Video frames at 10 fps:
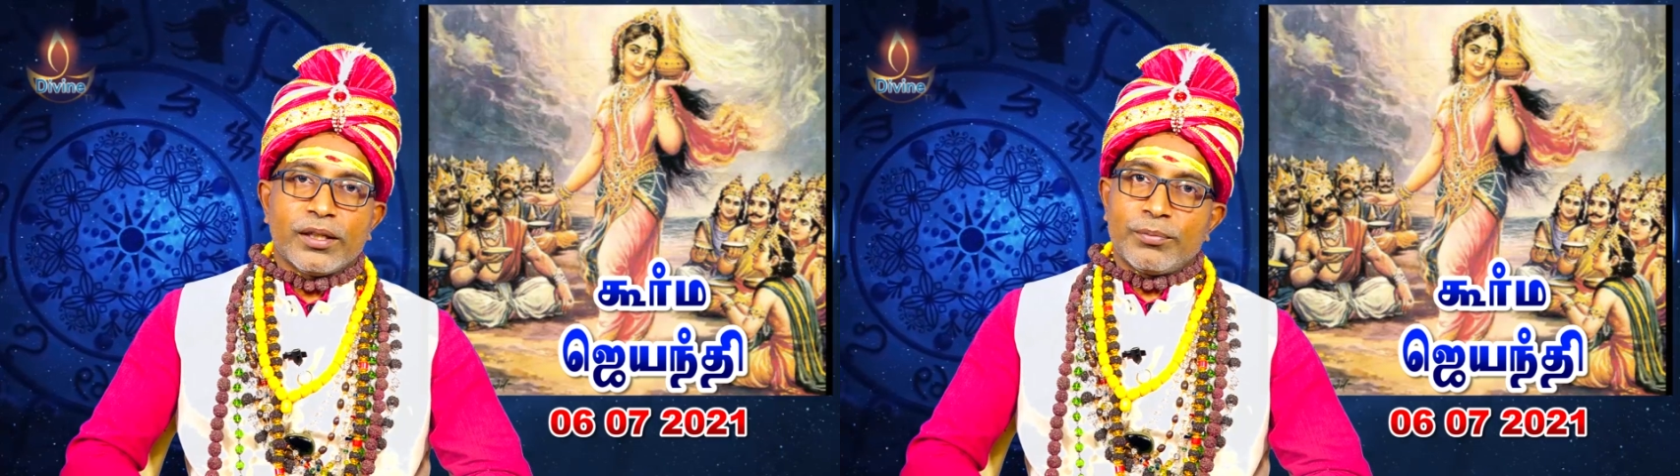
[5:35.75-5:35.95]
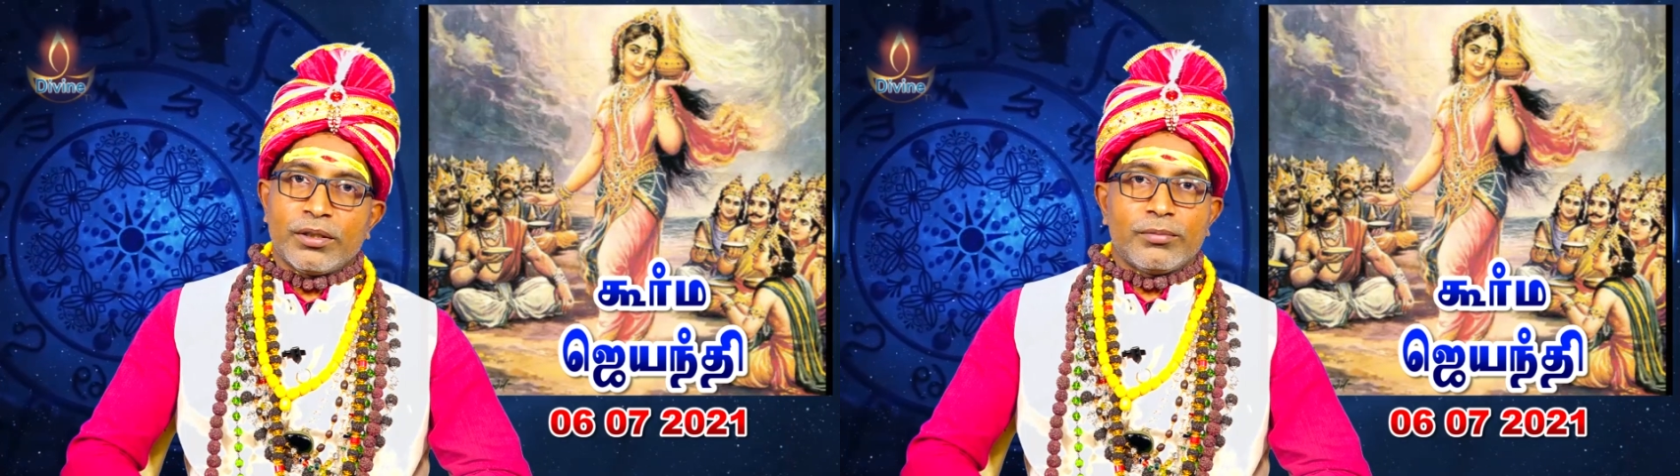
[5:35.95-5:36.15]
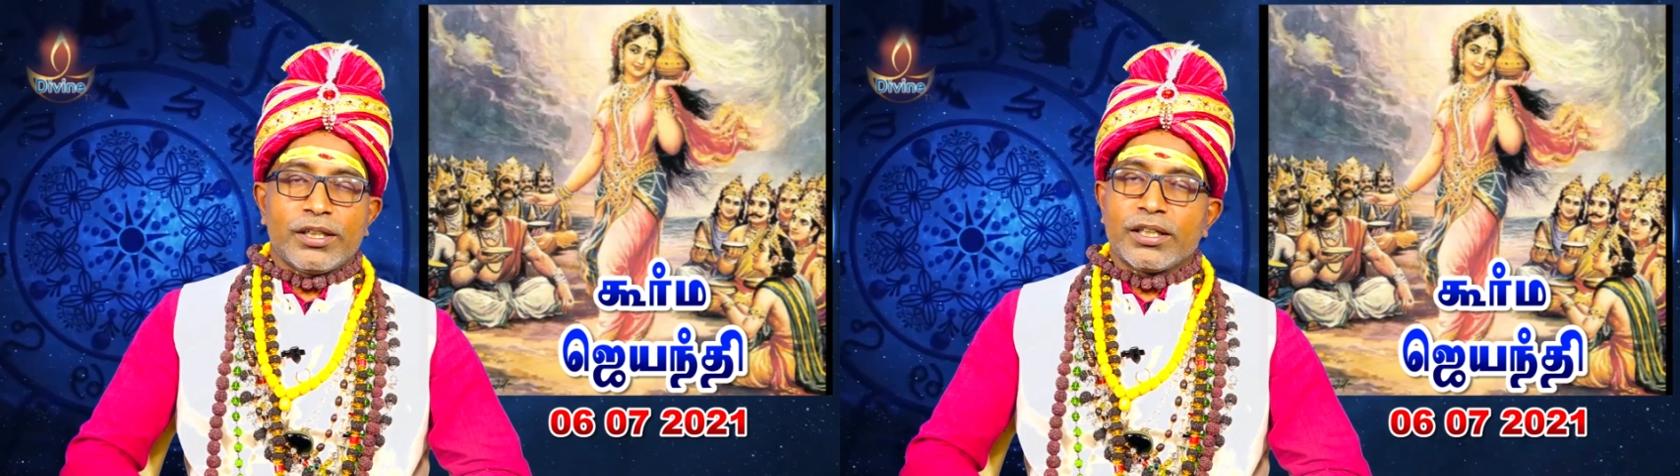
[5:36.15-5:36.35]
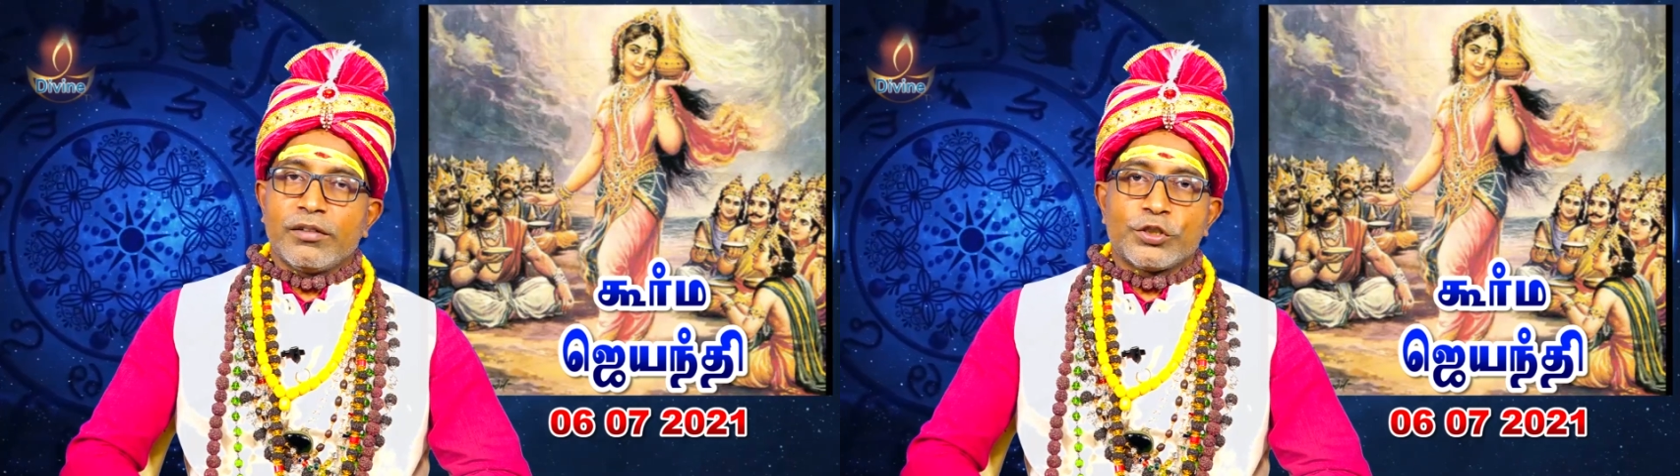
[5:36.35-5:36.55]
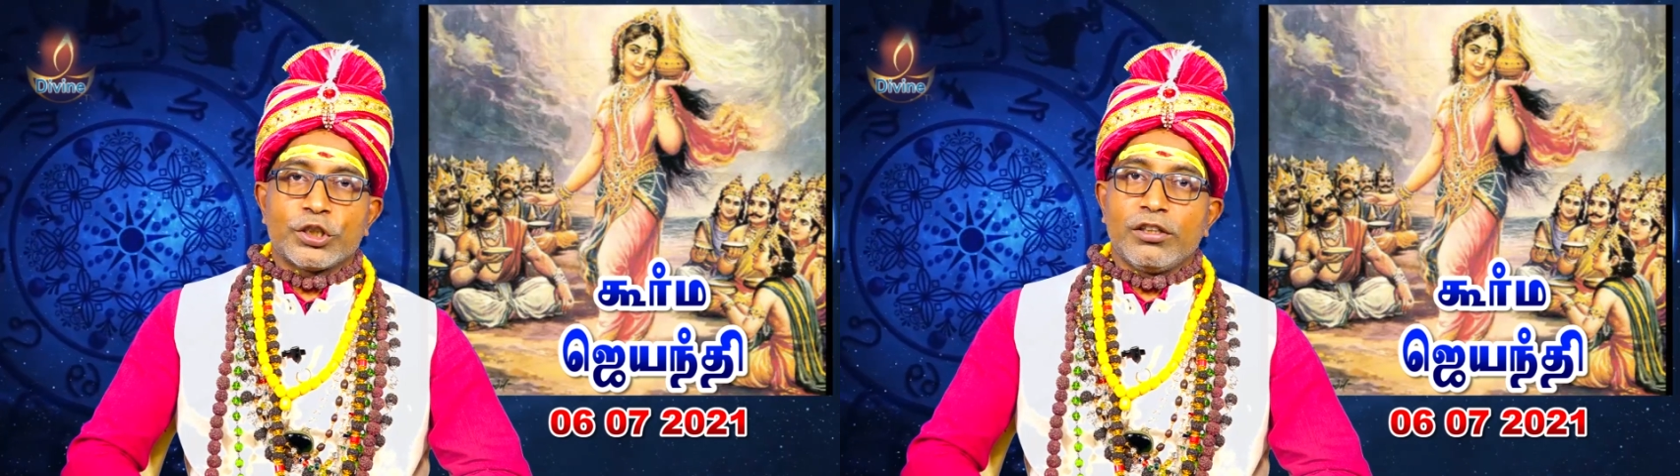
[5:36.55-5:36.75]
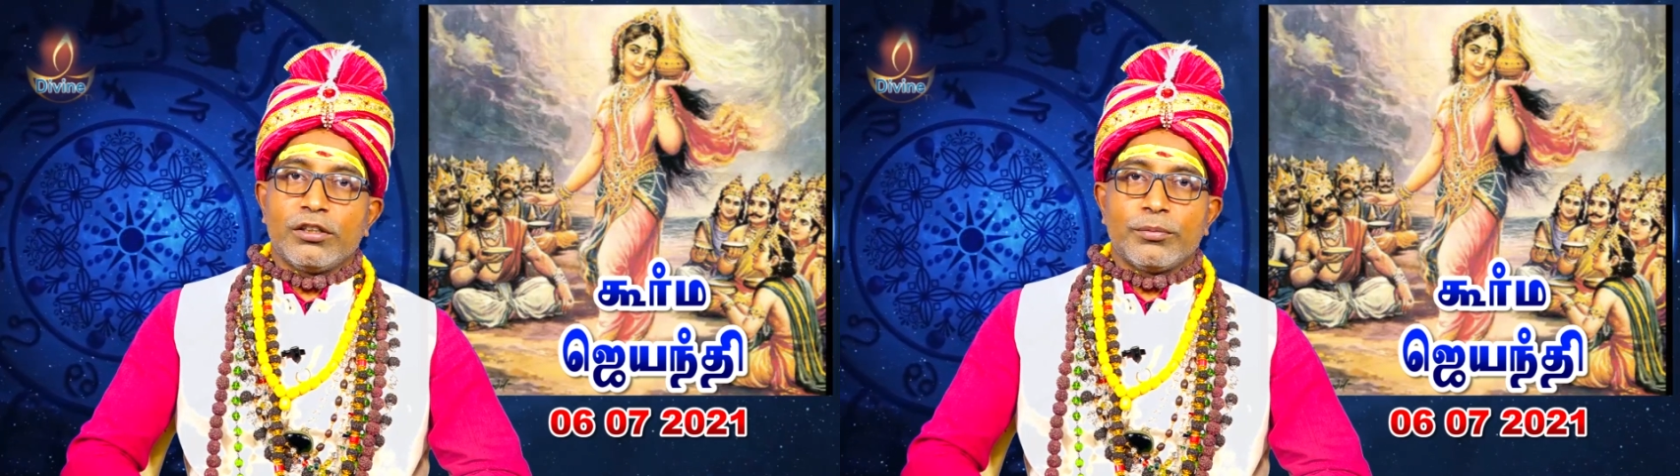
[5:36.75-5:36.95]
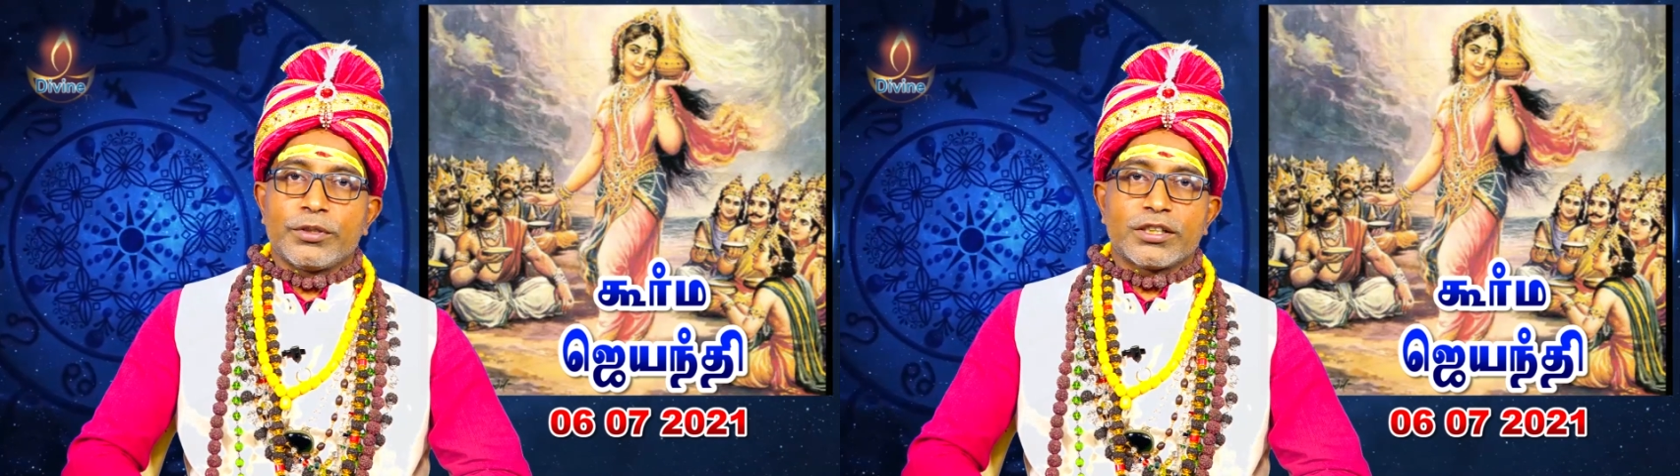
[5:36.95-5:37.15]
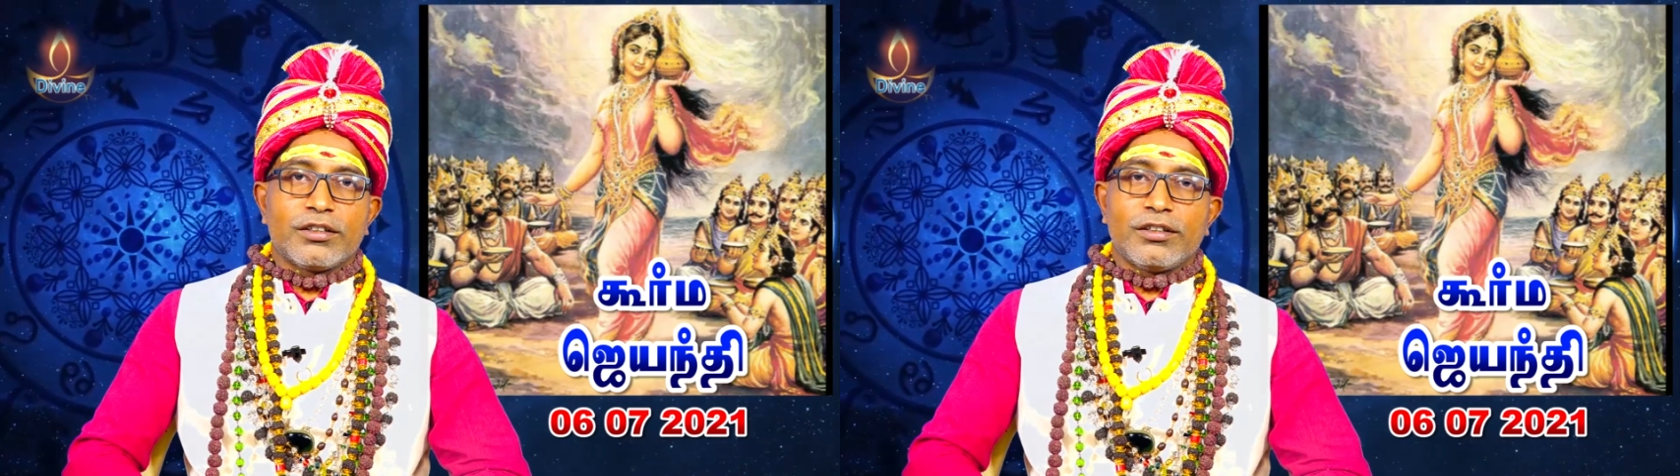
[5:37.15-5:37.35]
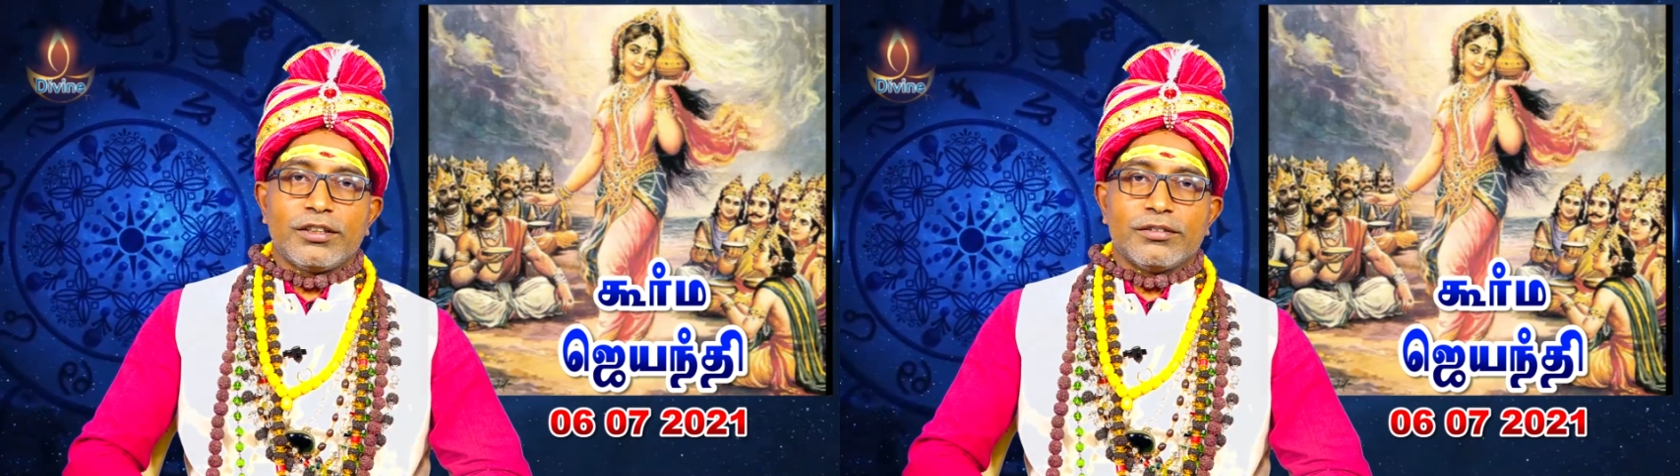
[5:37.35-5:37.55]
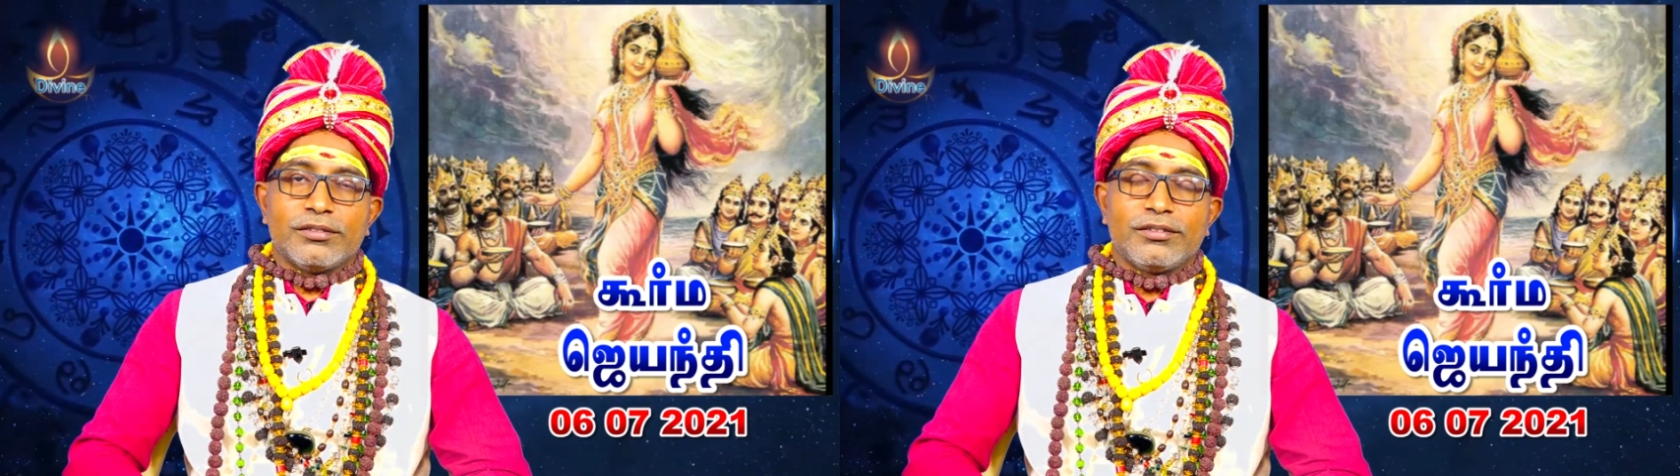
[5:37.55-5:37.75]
அப்போ நம்ம நிறையா விஷயத்துல தப்பிச்சுக்கலாம் இல்லையா